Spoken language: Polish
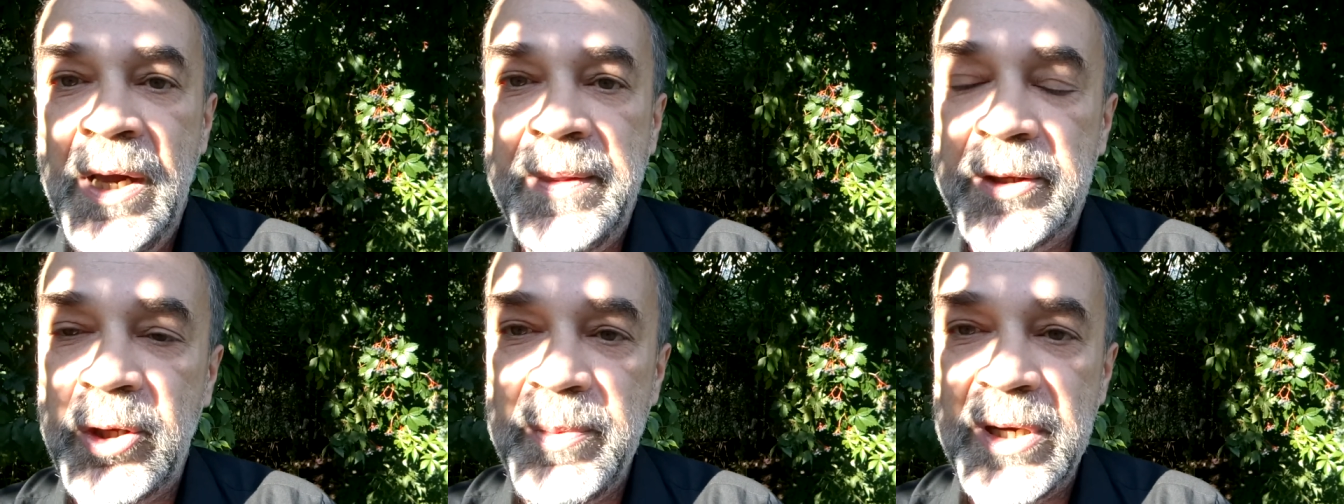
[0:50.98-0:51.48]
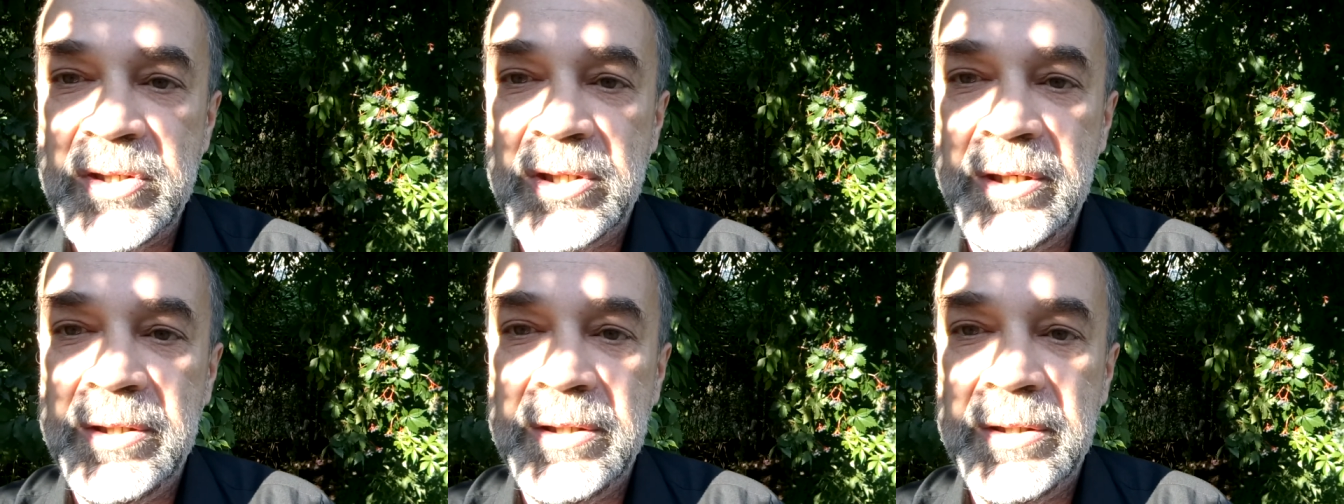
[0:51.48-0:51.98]
Natomiast
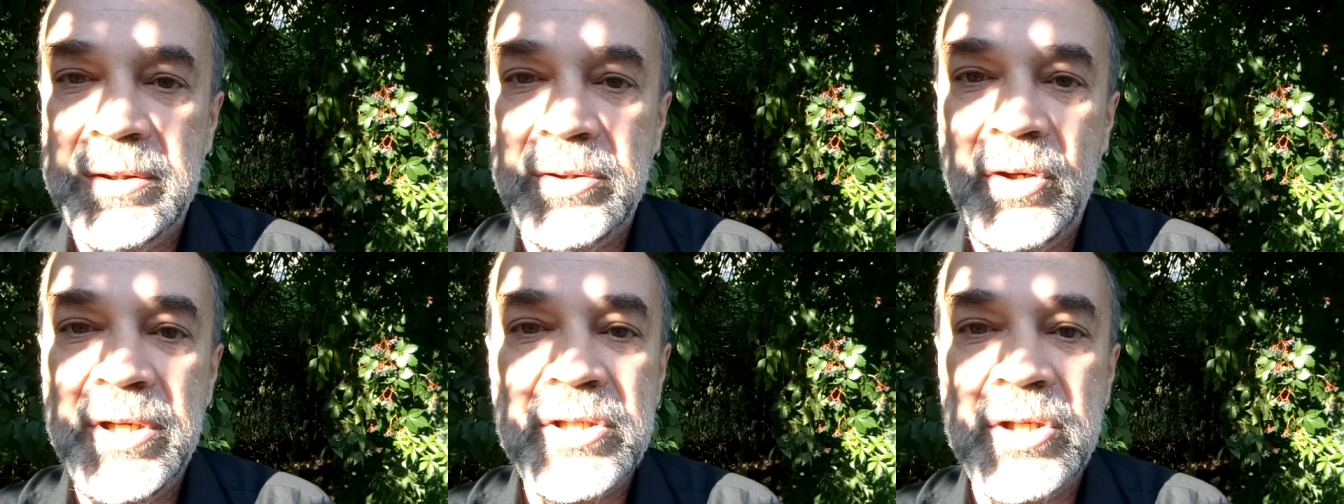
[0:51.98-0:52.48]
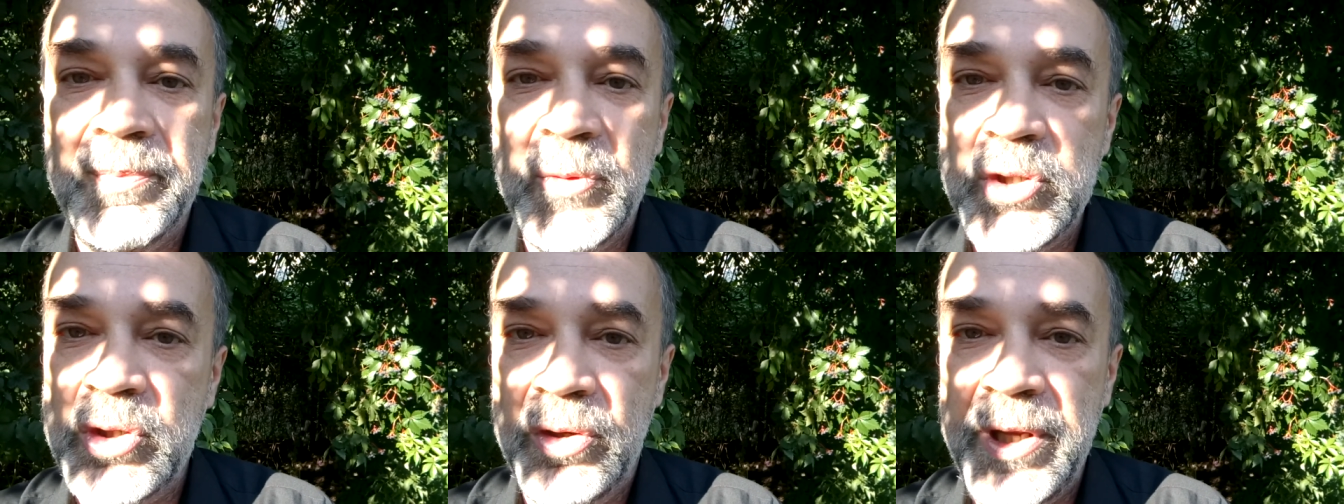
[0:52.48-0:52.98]
to jest
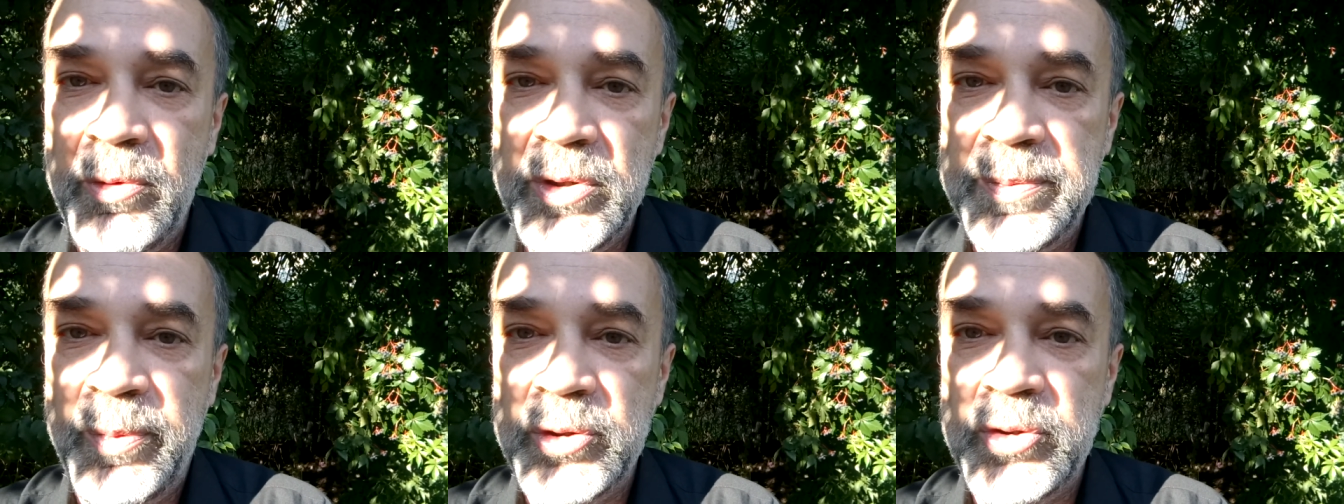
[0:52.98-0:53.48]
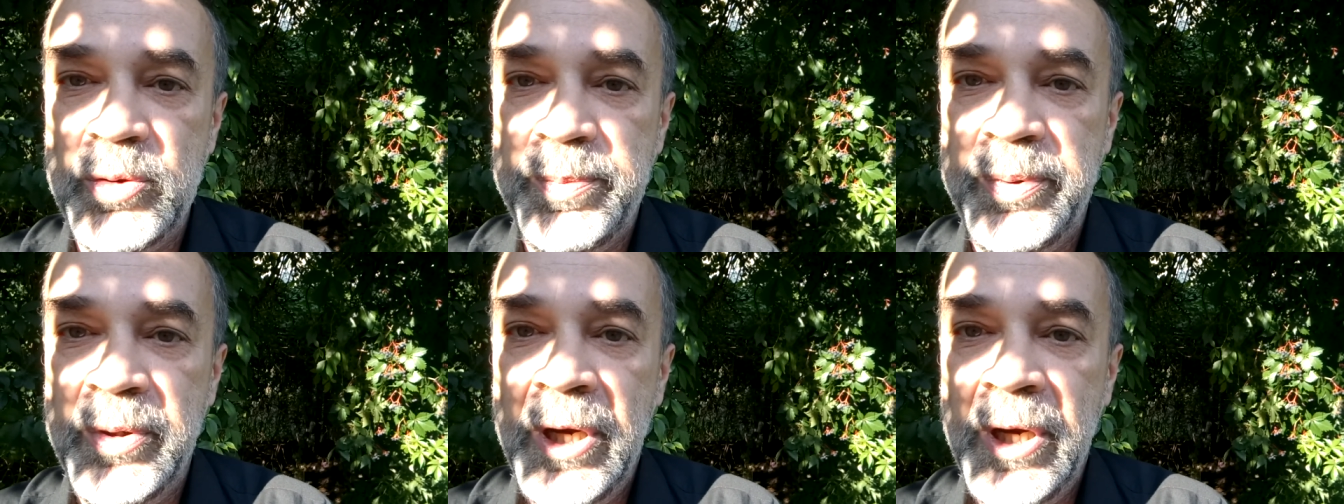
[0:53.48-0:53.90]
doskonały sposób